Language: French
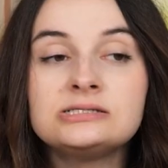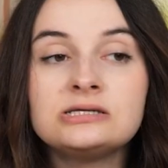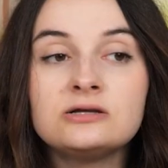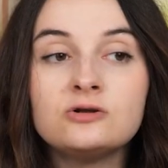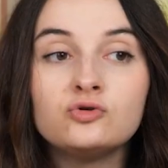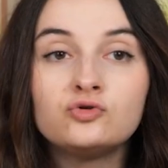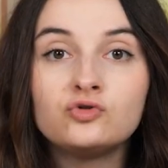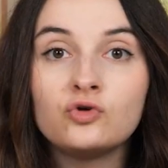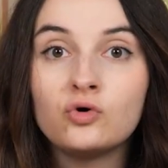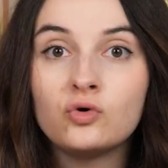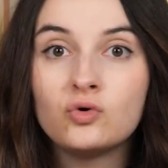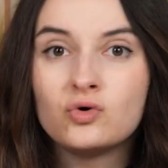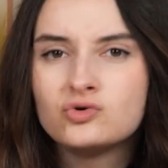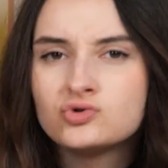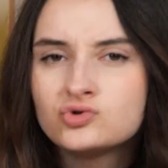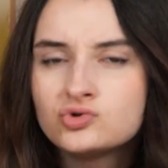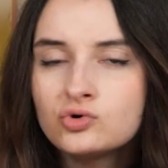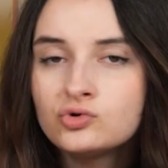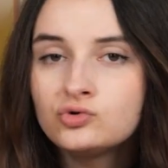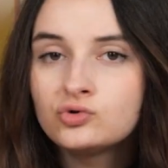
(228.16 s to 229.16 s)
Laissez le temps
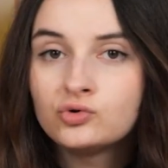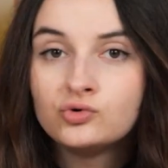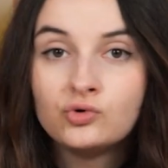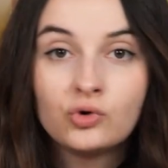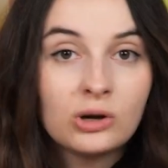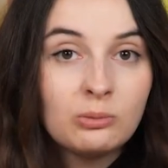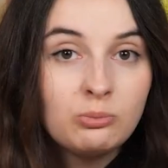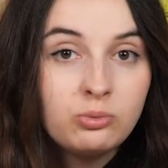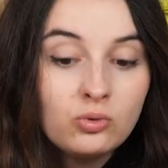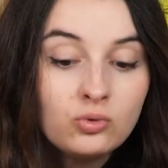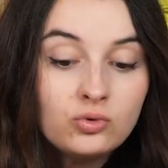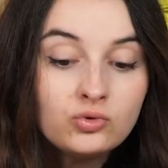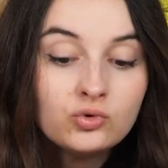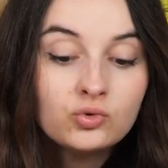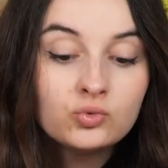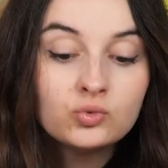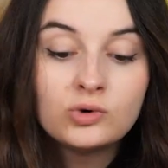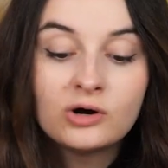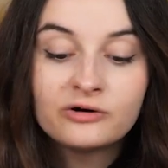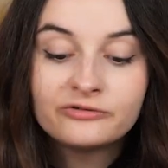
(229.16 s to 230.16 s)
aux autres de
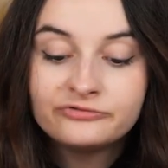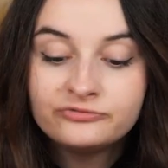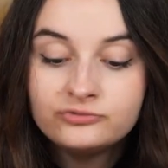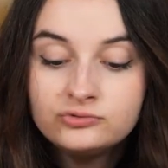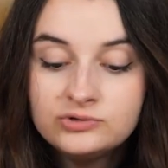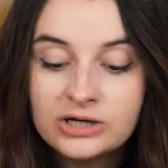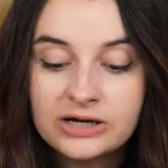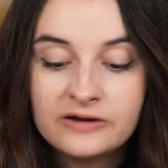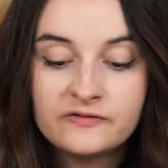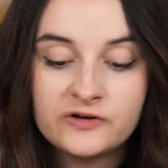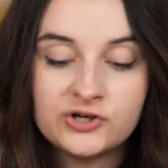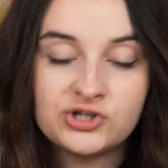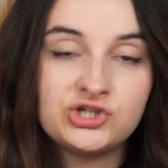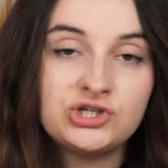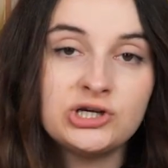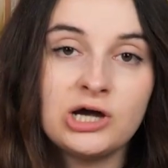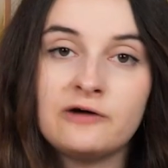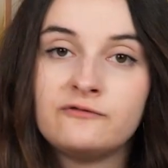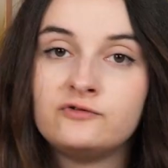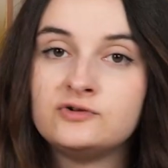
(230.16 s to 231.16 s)
répondre ou à vous de
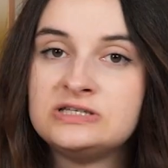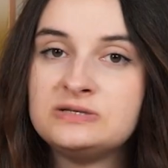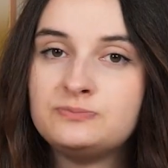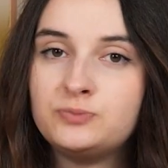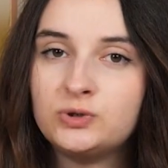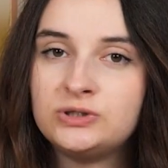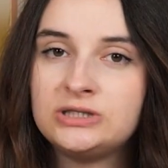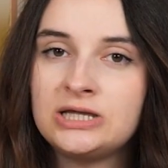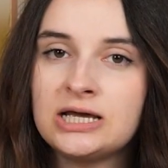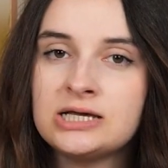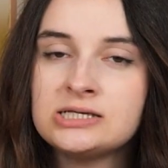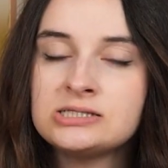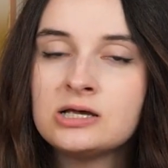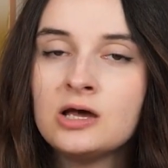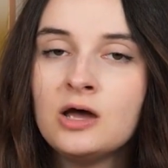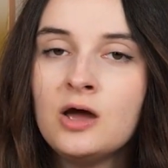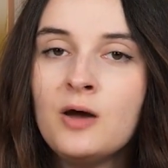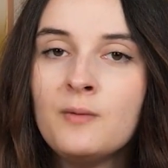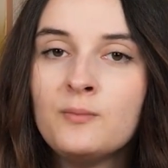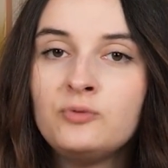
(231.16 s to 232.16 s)
réfléchir à vos hypothèses.
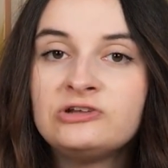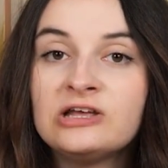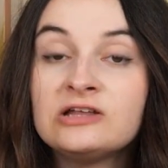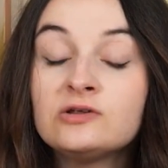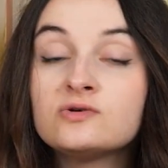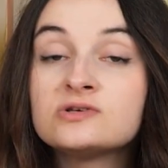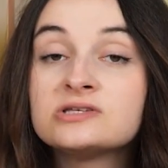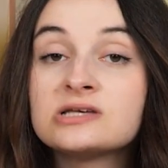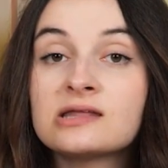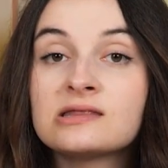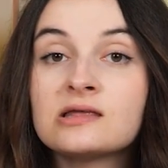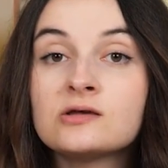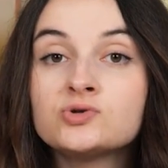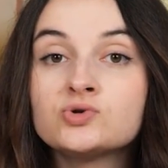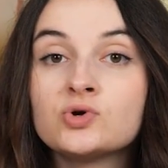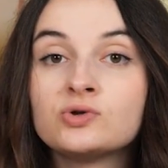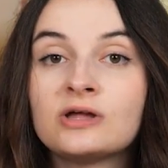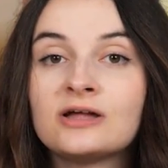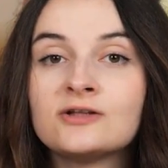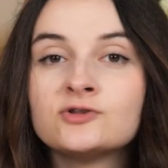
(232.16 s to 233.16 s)
Peut-être que certains
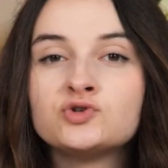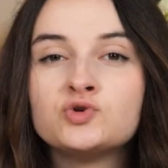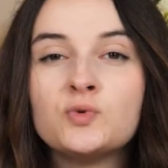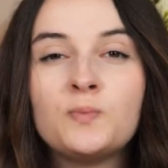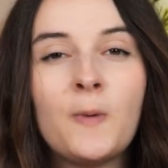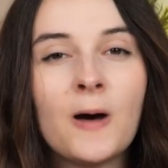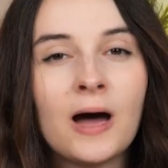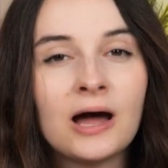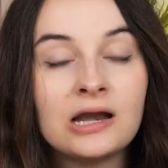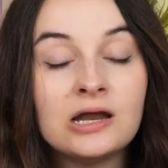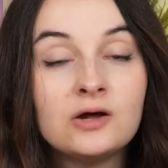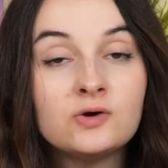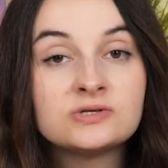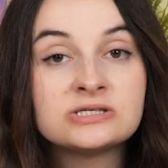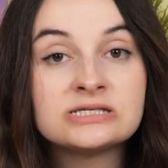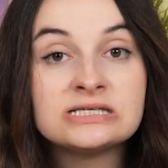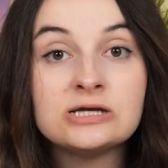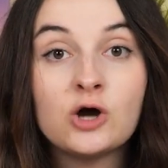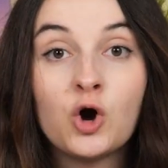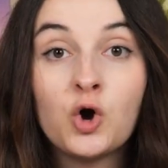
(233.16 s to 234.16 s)
sont en train de se parler
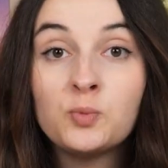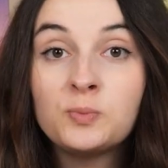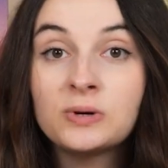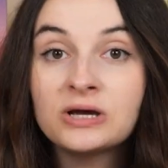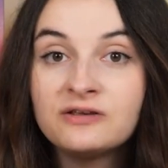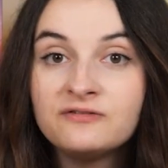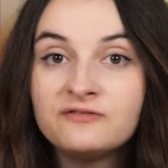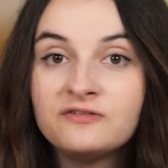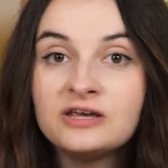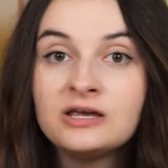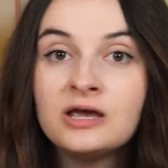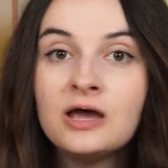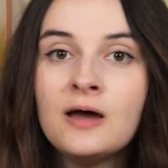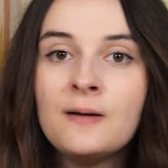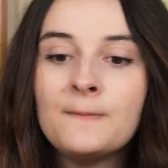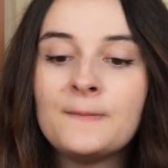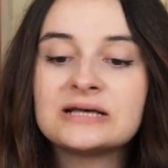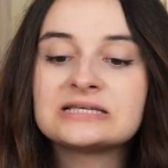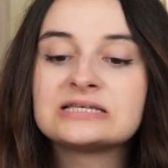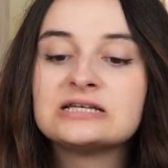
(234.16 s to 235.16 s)
aussi en privé
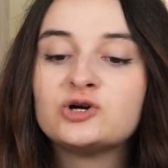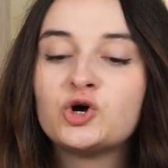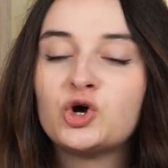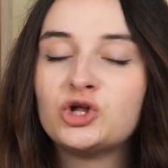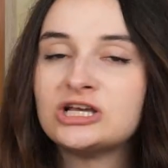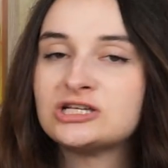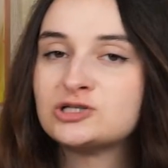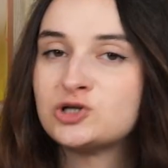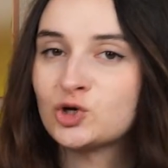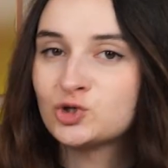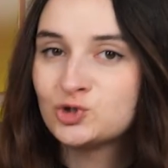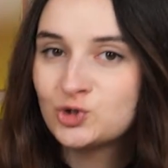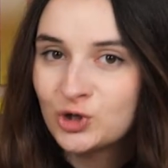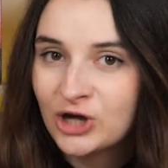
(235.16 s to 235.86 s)
parce qu'ils connaissent leurs